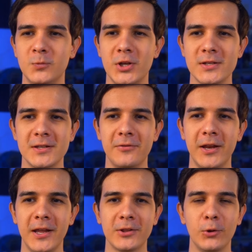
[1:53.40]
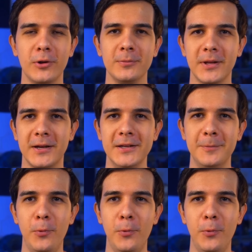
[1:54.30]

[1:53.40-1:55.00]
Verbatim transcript: -м, честно говоря, я толком так и не